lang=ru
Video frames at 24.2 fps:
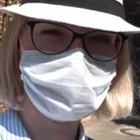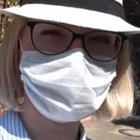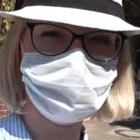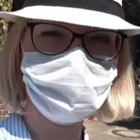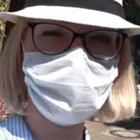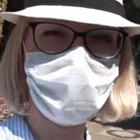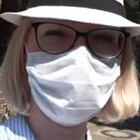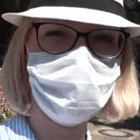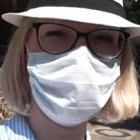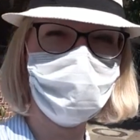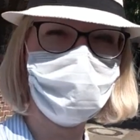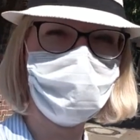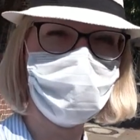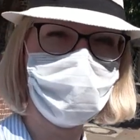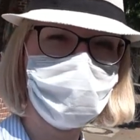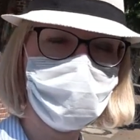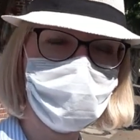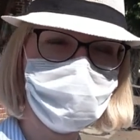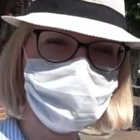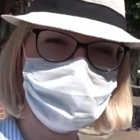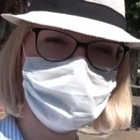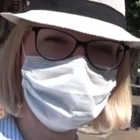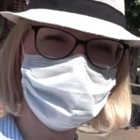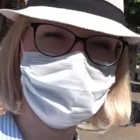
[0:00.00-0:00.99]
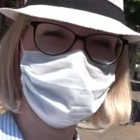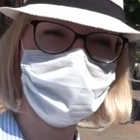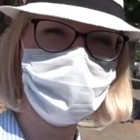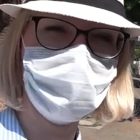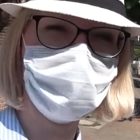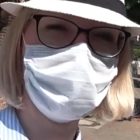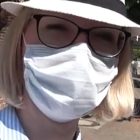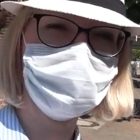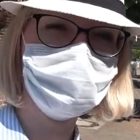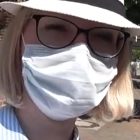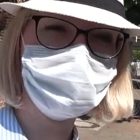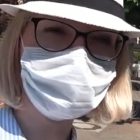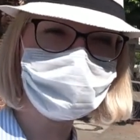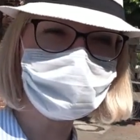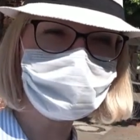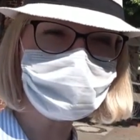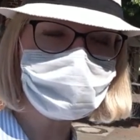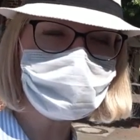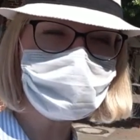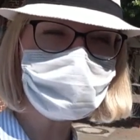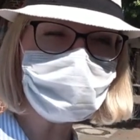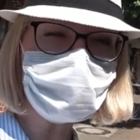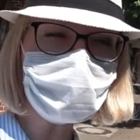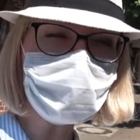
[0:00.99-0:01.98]
с вами поедем на
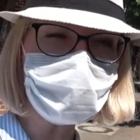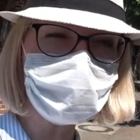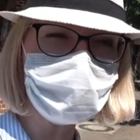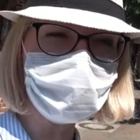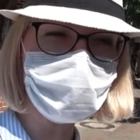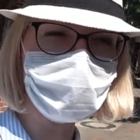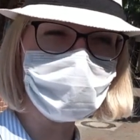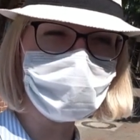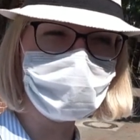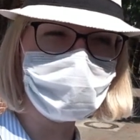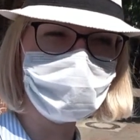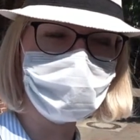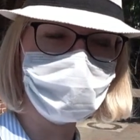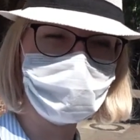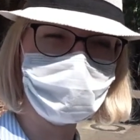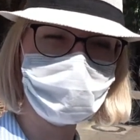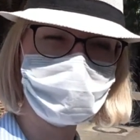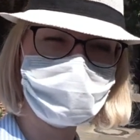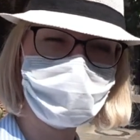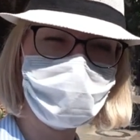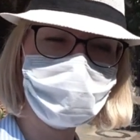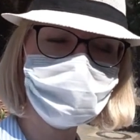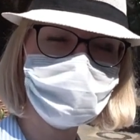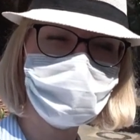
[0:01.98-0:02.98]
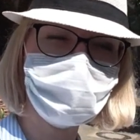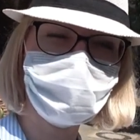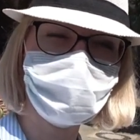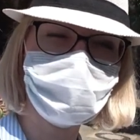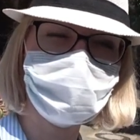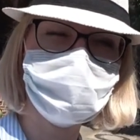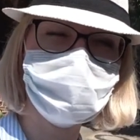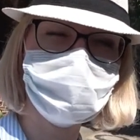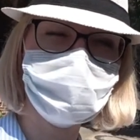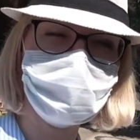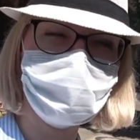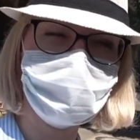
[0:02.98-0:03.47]
берег моря завтракать